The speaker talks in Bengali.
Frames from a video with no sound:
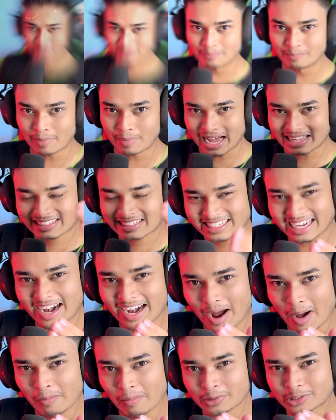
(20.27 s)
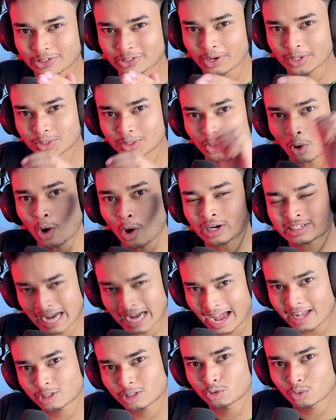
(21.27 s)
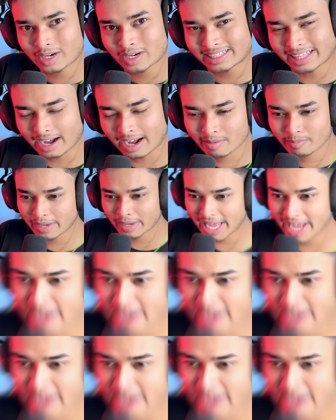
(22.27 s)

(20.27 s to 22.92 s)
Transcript: তো বাচ্চারা অবশ্যই দশ হাত দূরে থাকবে